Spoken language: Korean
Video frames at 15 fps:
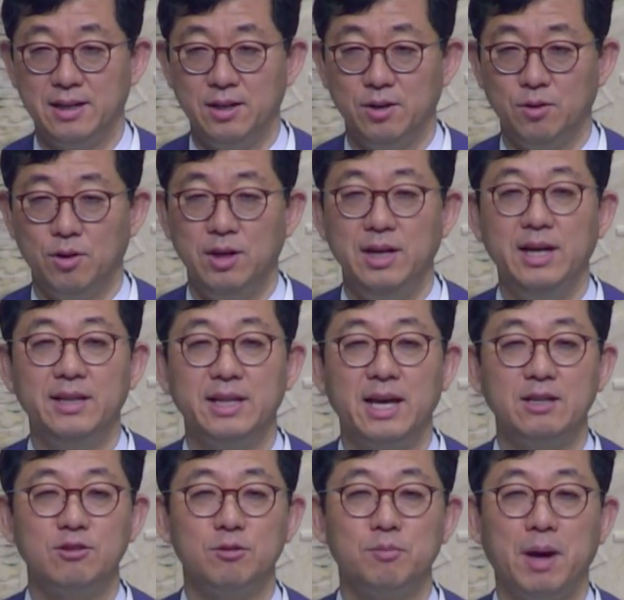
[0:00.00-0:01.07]
원래
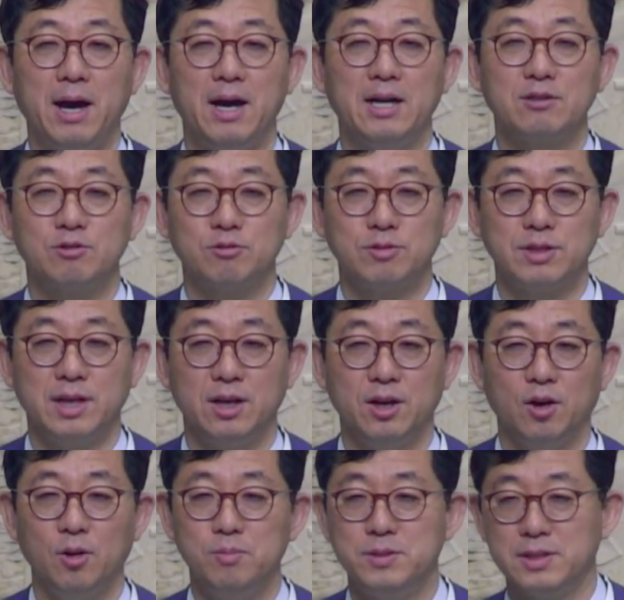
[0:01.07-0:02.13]
내준 방학 숙제
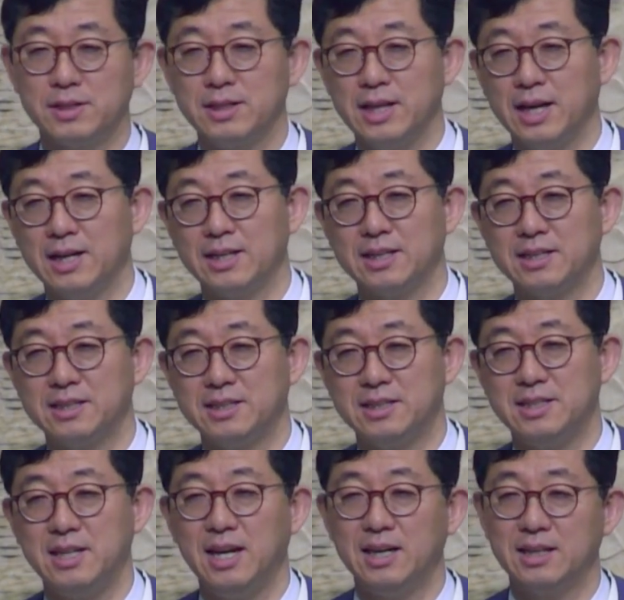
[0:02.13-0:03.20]
없이 그냥
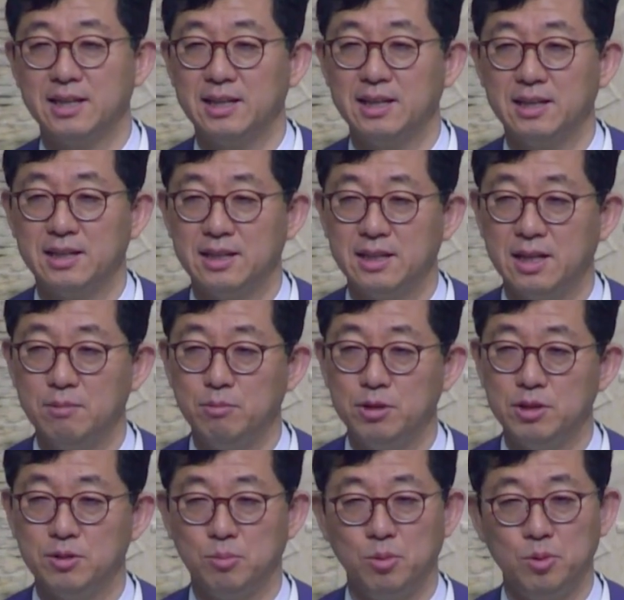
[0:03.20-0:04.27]
지나기
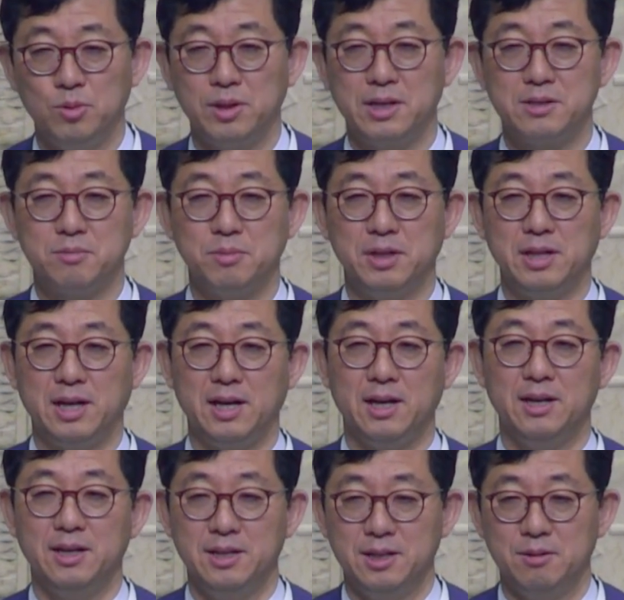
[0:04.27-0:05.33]
때문이죠. 모르겠습니다.
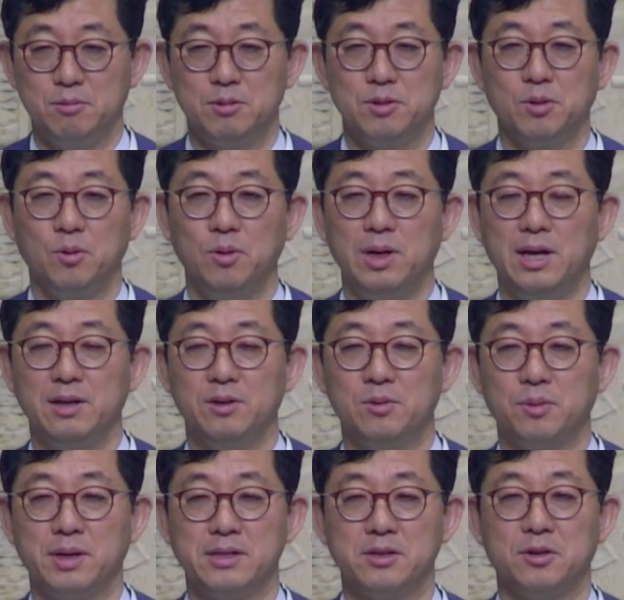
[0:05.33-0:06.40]
우선 온라인
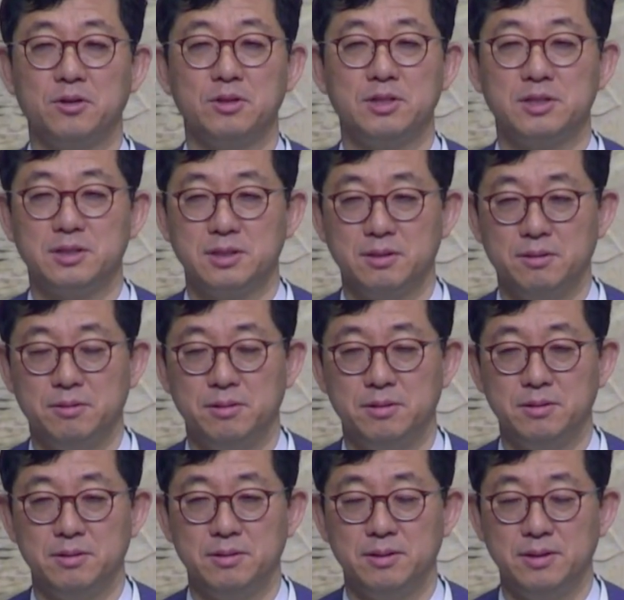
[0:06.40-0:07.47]
통해서 어,
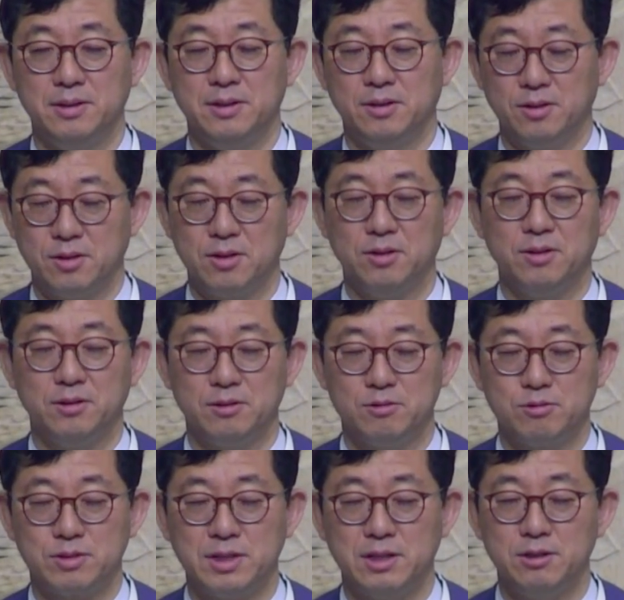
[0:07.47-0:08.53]
어떤
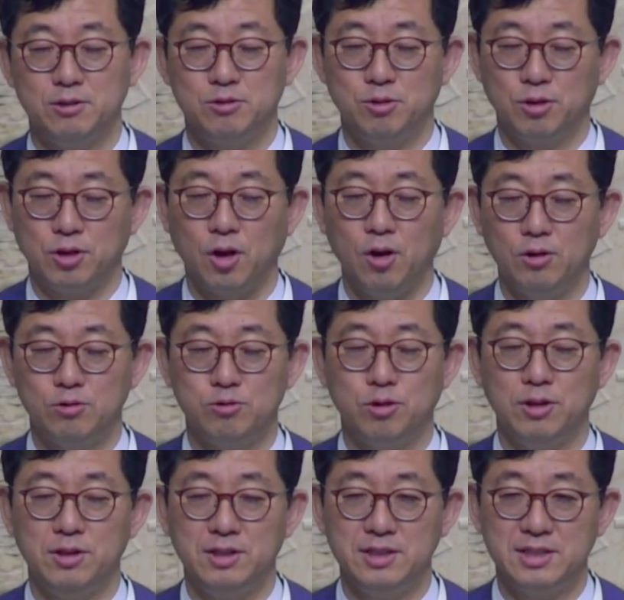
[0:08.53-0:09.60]
숙제를 더
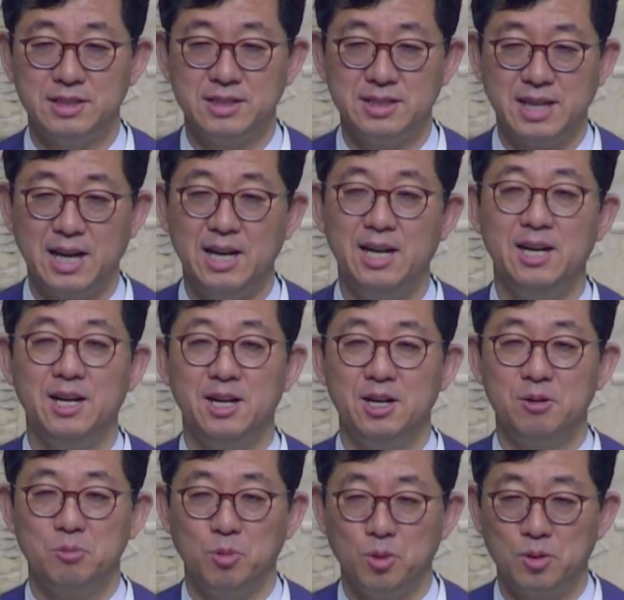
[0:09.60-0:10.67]
주었는지는 잘
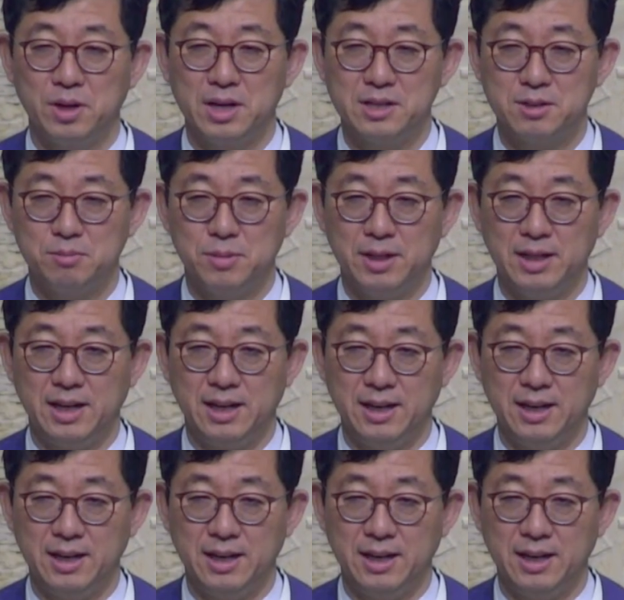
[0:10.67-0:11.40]
모르겠습니다.